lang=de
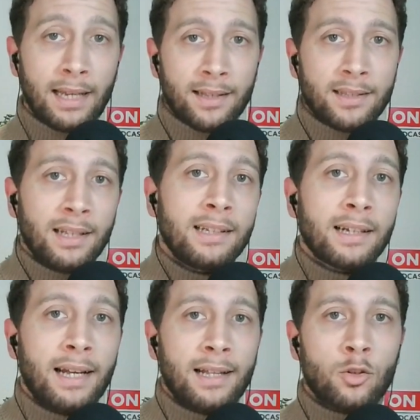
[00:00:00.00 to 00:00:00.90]
In erster
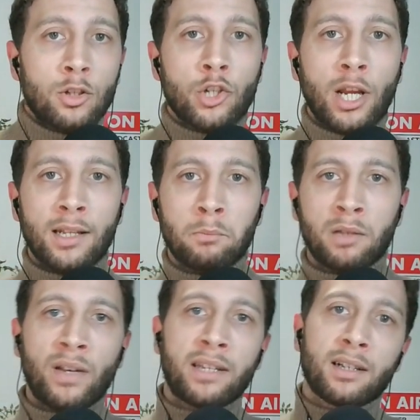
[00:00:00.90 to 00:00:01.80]
Linie kannst du entscheiden,
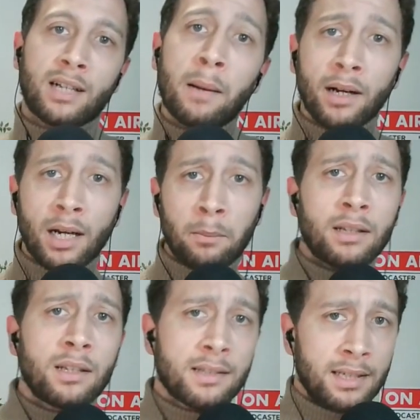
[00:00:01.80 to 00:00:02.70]
mit welcher Kamera
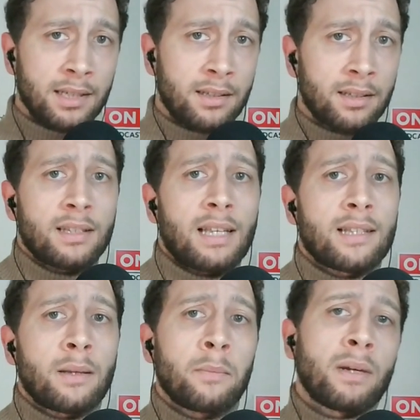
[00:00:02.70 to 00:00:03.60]
man dich sieht. Das
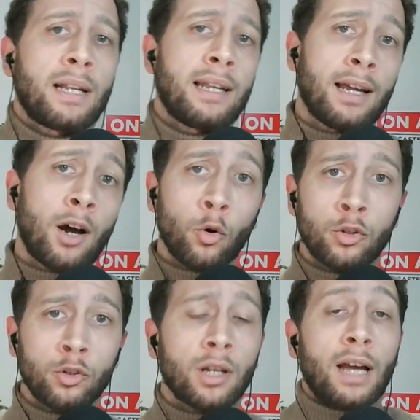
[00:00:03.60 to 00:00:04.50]
heißt, damit man eine,
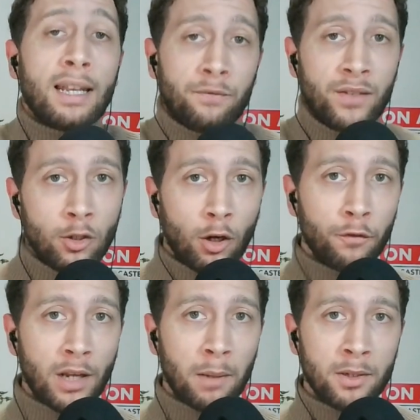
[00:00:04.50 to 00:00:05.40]
Audio, äh, eine
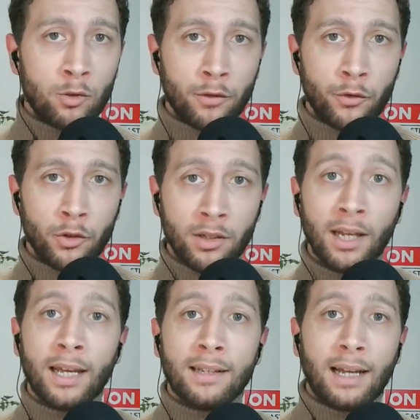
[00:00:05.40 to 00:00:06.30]
Videoaufnahme durchführt.
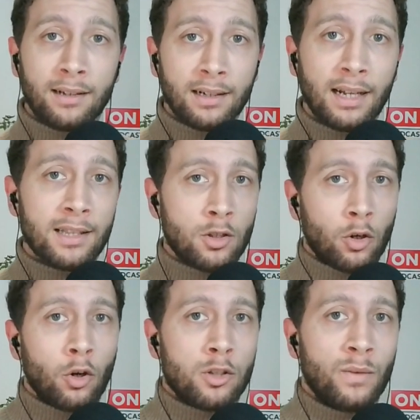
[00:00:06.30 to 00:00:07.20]
Dann kannst du
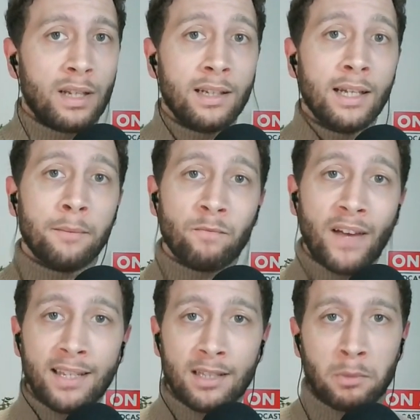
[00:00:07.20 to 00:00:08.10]
auch auswählen,
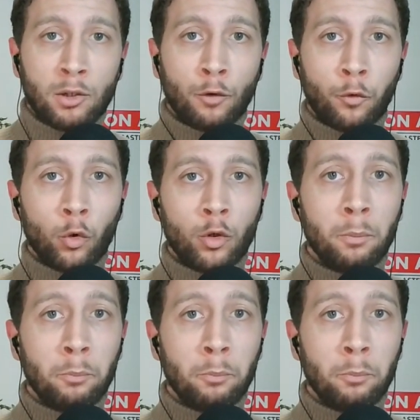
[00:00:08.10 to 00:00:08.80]
welches Mikrofon